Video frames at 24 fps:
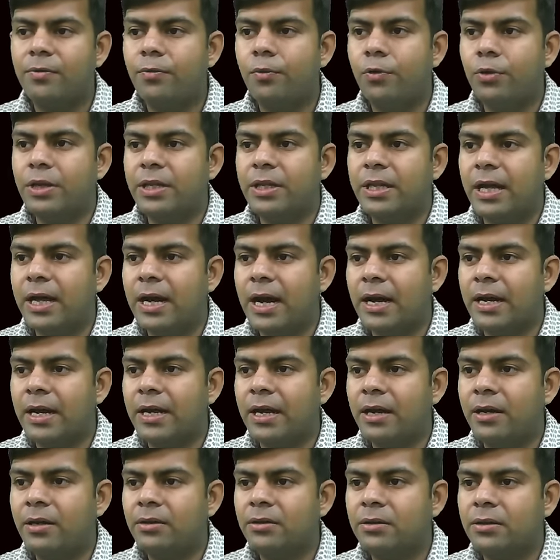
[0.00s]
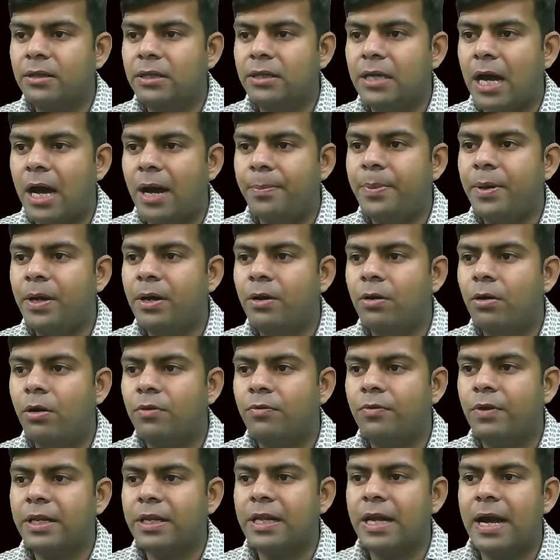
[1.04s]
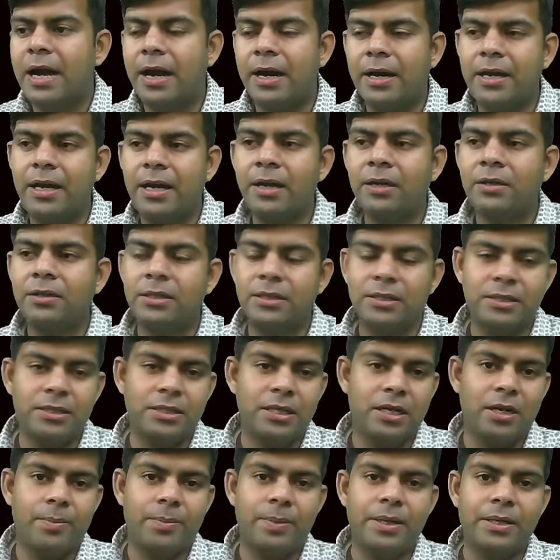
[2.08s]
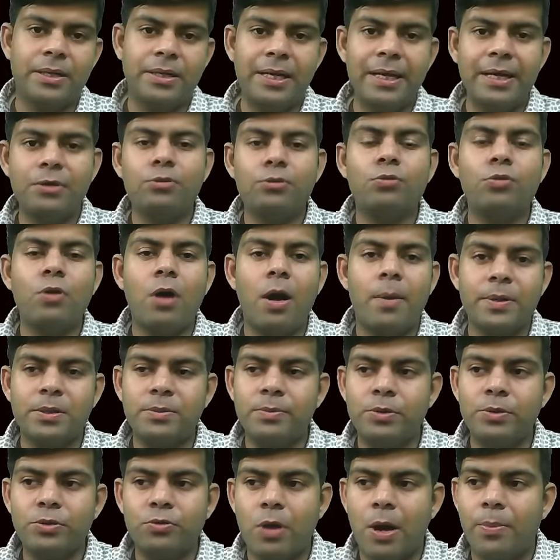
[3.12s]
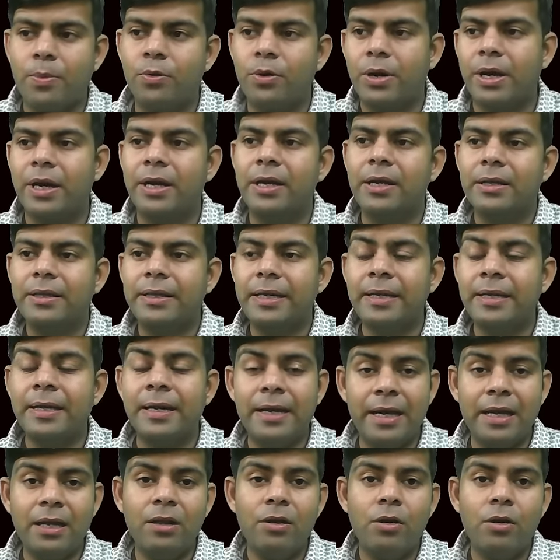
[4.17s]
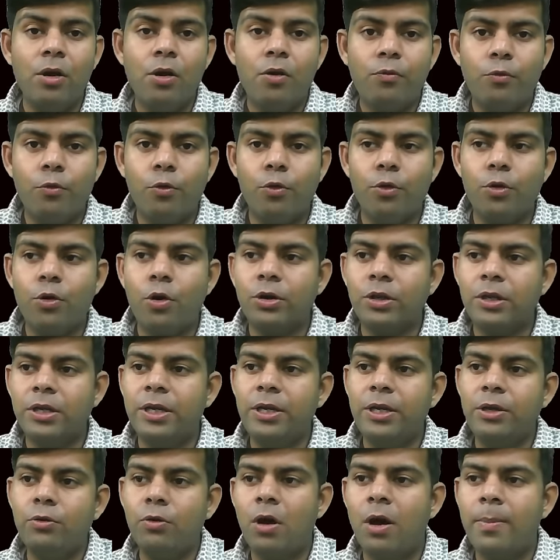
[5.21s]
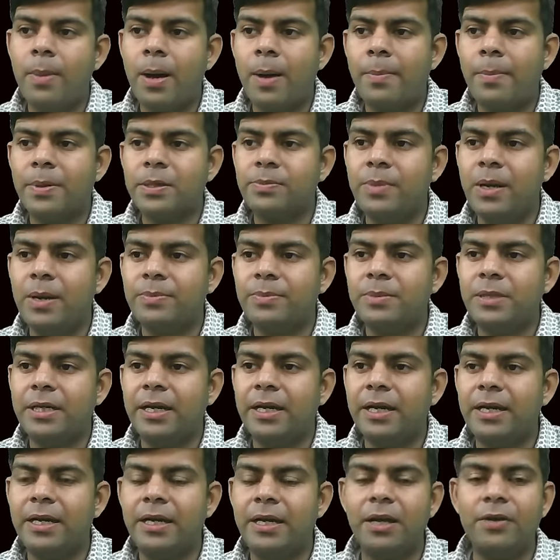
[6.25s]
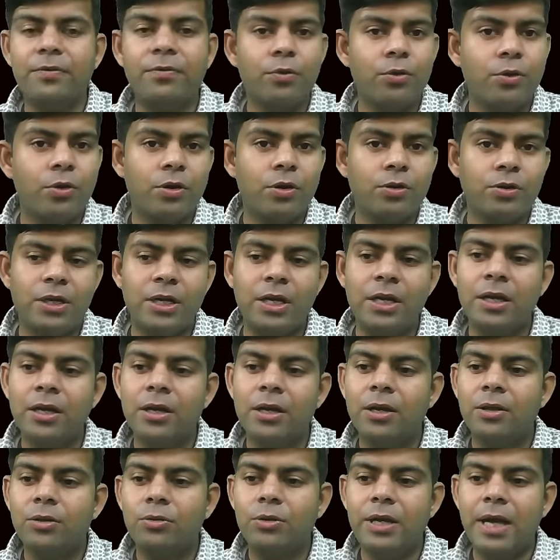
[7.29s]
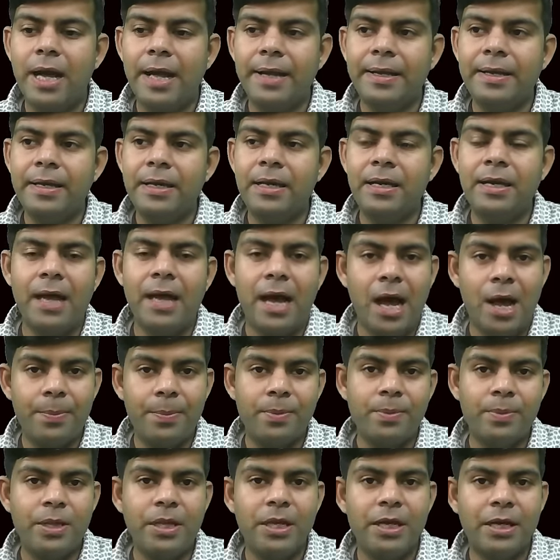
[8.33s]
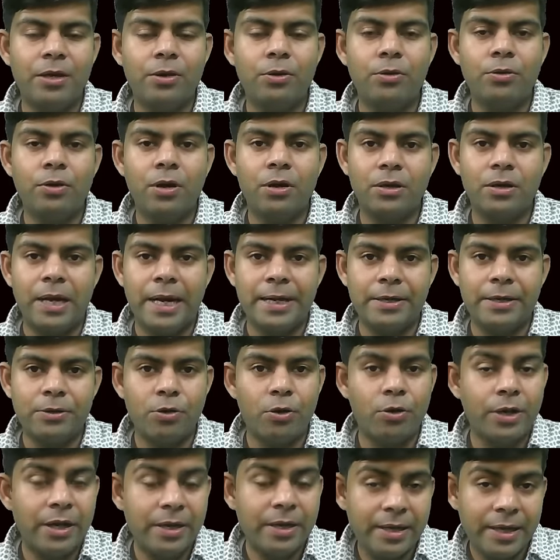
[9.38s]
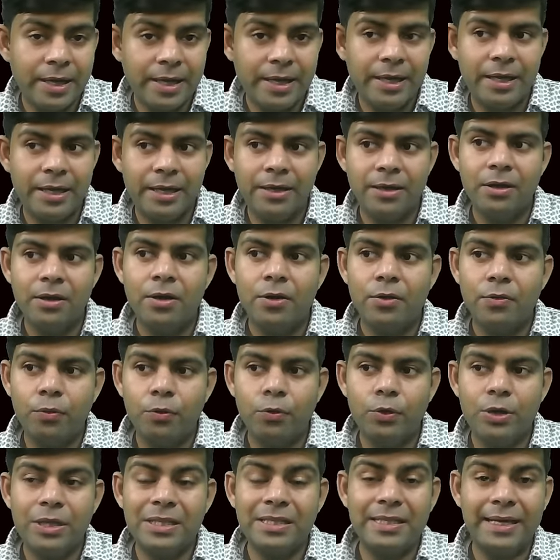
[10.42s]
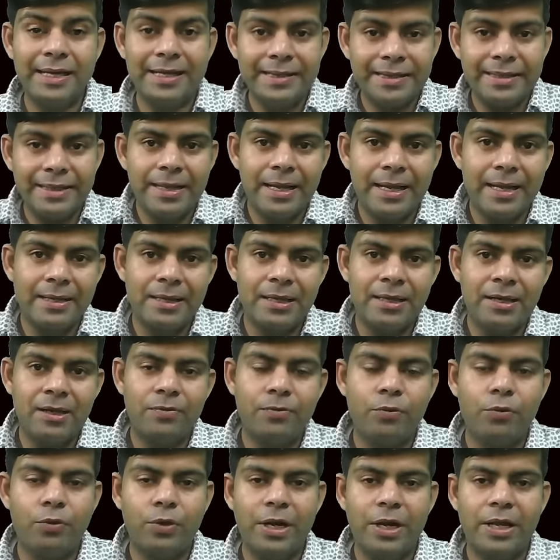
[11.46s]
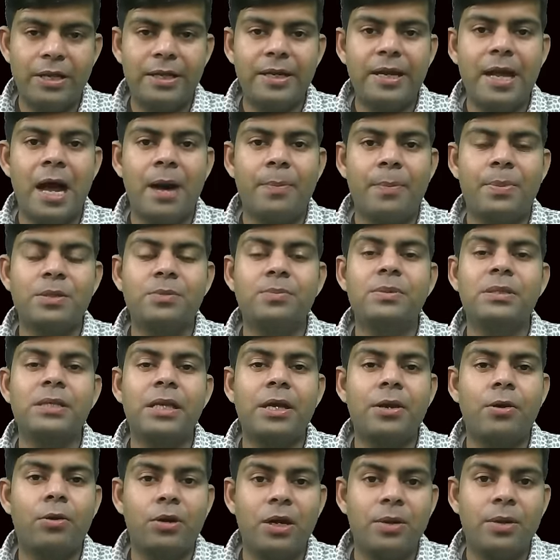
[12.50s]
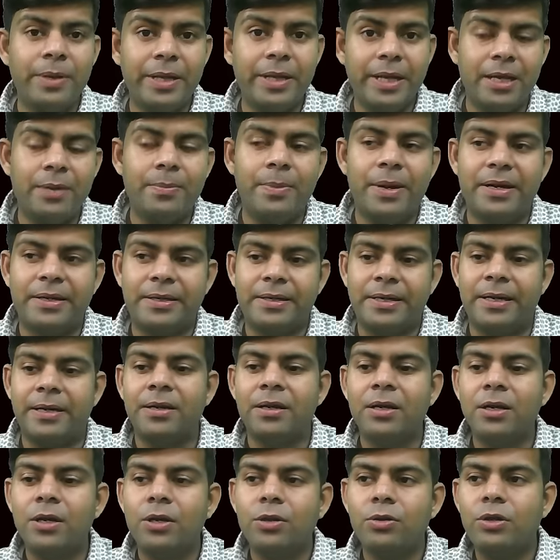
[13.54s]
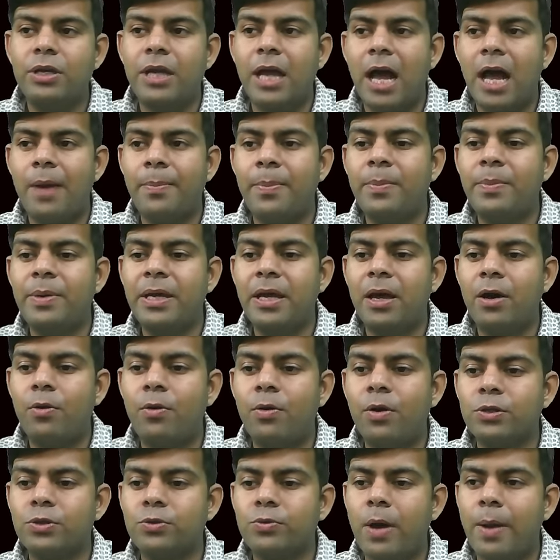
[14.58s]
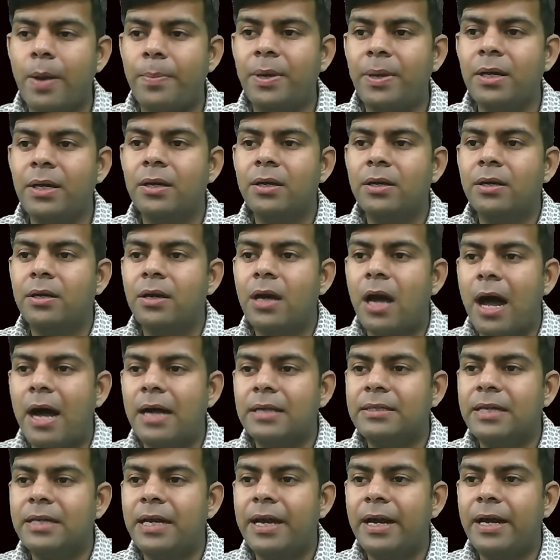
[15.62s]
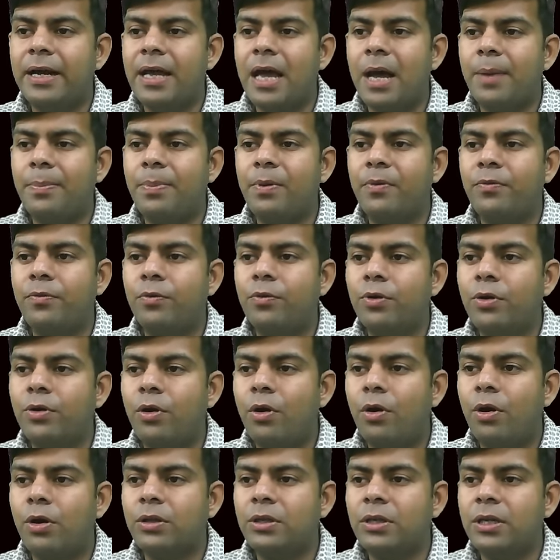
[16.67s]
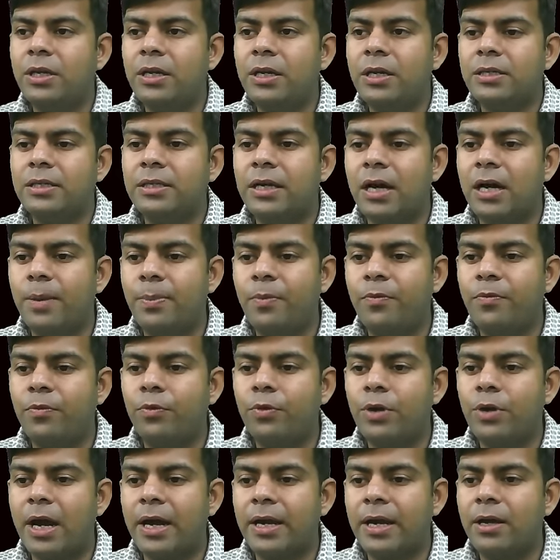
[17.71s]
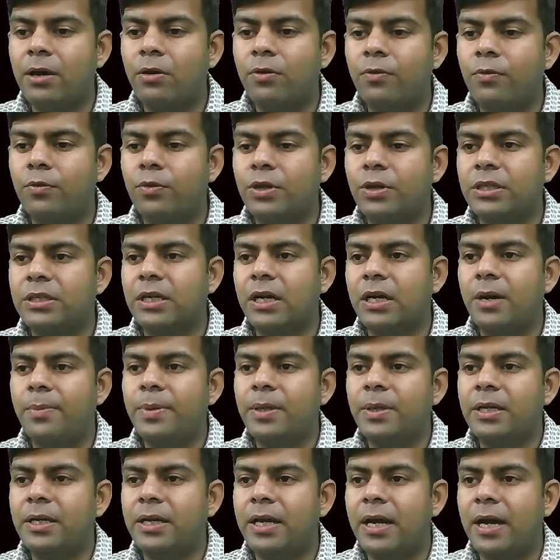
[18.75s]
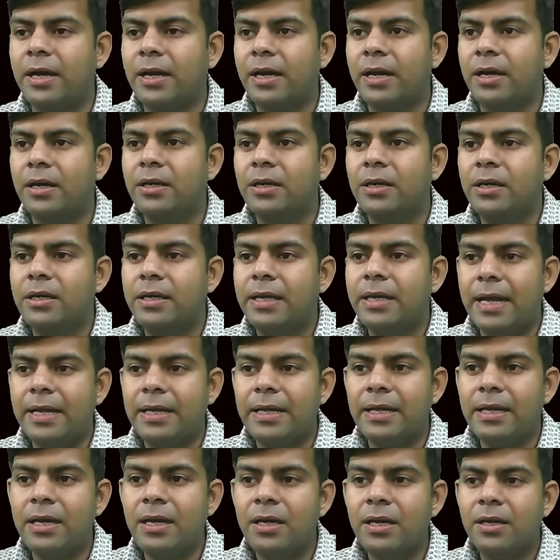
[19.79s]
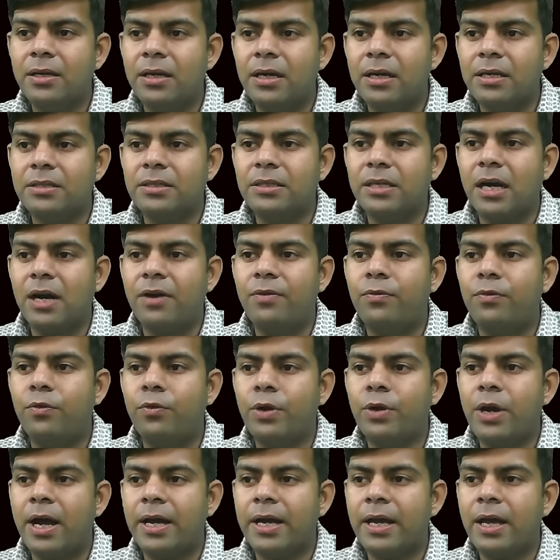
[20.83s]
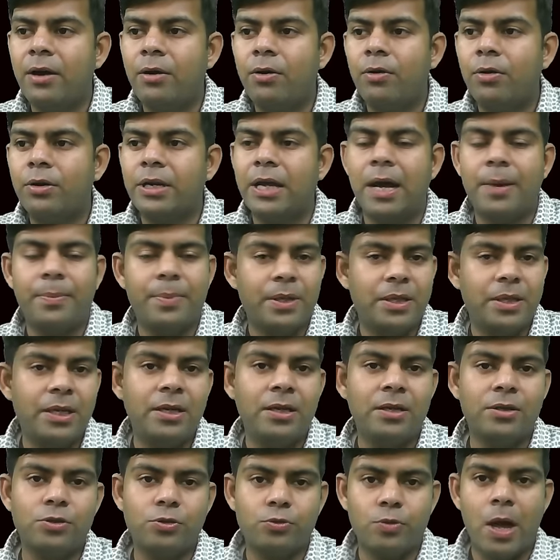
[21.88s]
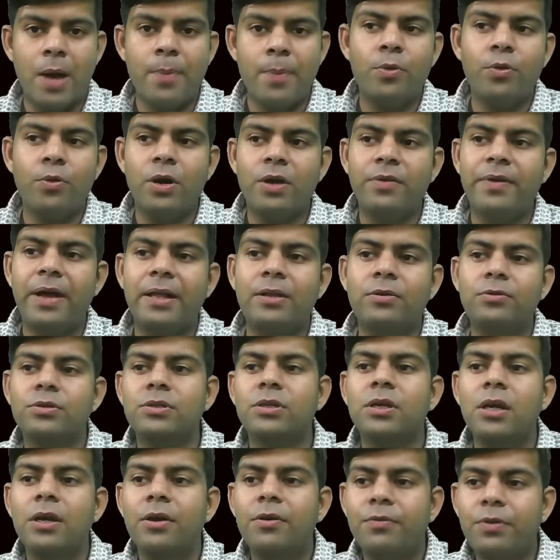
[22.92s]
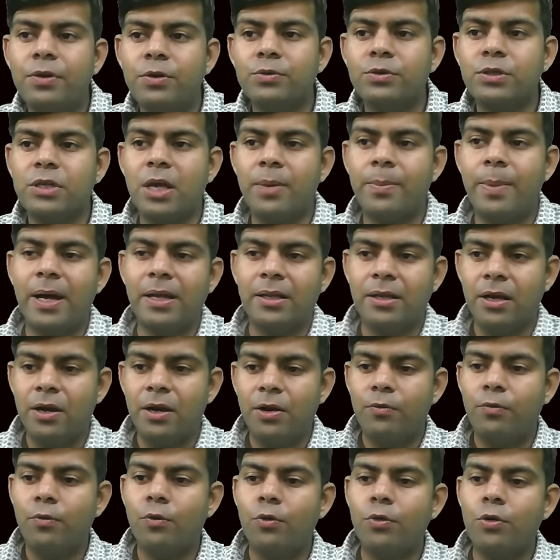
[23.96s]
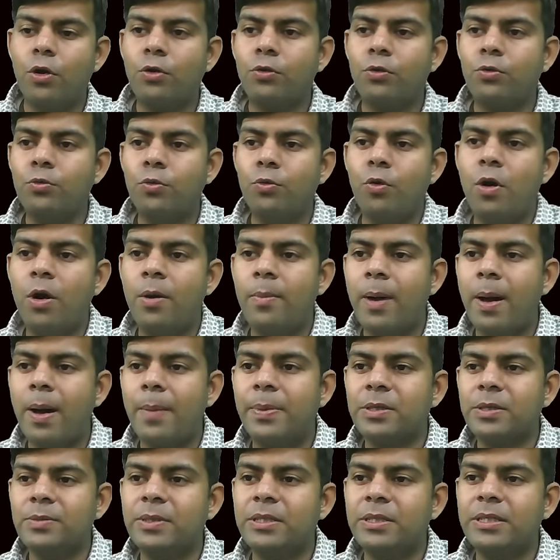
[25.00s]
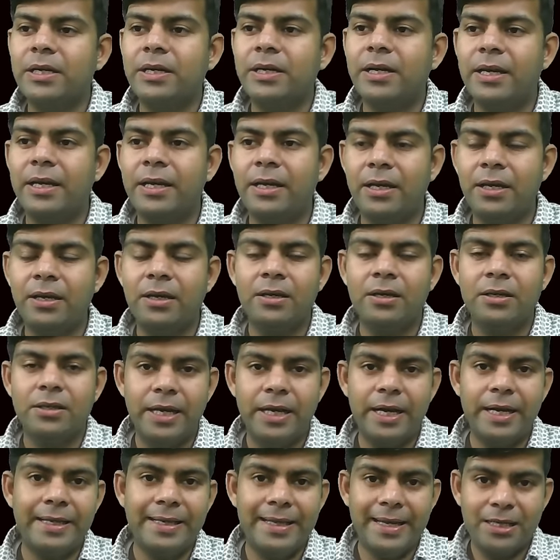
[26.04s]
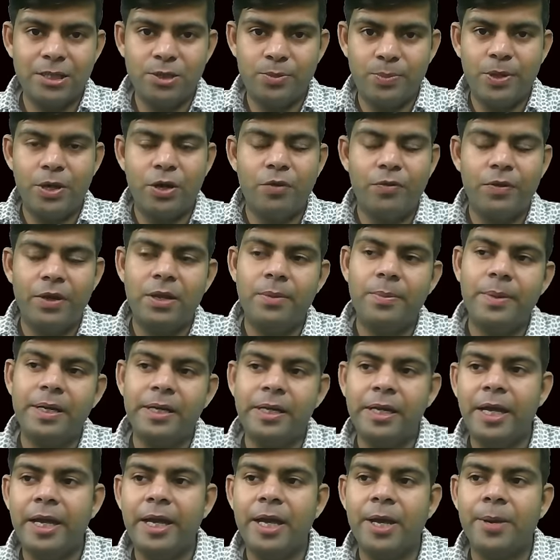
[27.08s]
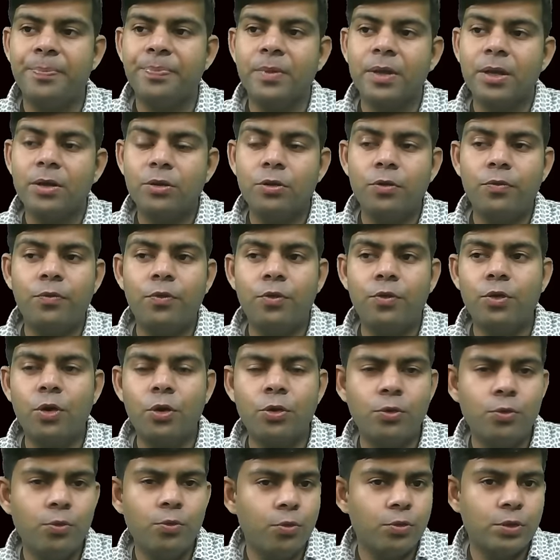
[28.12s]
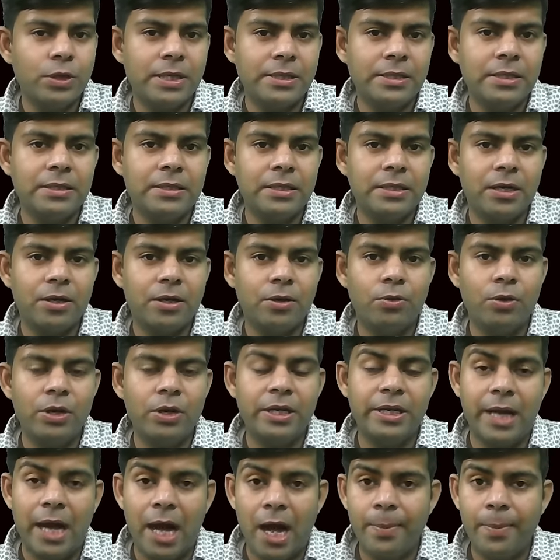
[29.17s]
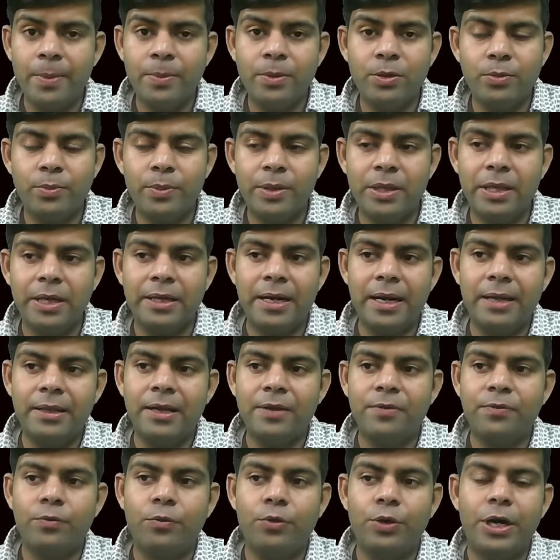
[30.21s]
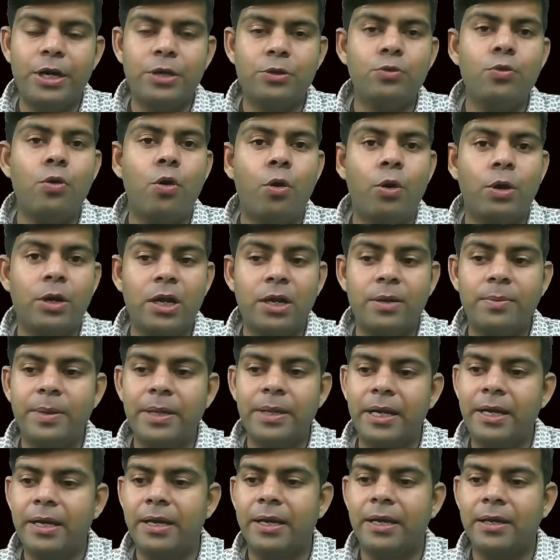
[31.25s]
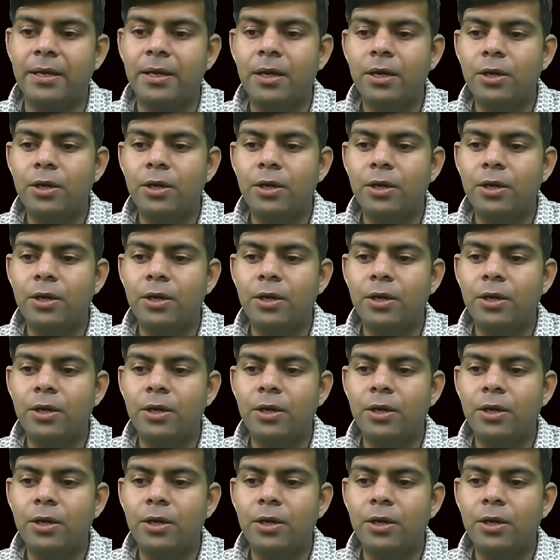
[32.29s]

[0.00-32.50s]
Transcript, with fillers: फोर इधर आ गया यहाँ पे और वन आ गया इस जगह पे ठीक है दोनों आपस में स्वैप हो गए देन अगेन फोर और थ्री को हम आपस में अब चेक करेंगे फोर और थ्री तो यानी कि यहाँ पे भी देख रहे हो करेक्ट ऑर्डर नहीं है फोर इज ग्रेटर देन थ्री फोर एंड थ्री आपस में सही ऑर्डर में नहीं बैठ रहे हैं तो यहाँ पे भी क्या होगा स्वैपिंग आ जाएगा यहाँ पे फोर और थ्री की जगह पे फोर आ गया और फोर की जगह पे थ्री आ गया यानी कि इस जगह फोर आ गया और यहाँ पे थ्री स्वैप हो गई वैल्यूज फिर उसके बाद फोर और टू को हम आपस में चेक करेंगे ठीक है नेक्स्ट पेयर ऑफ एलिमेंट ये है तो फोर और टू को जैसे चेक करोगे यहाँ पे भी तुम्हें दिख रहा है दैट फोर एंड टू ऑर्डर में नहीं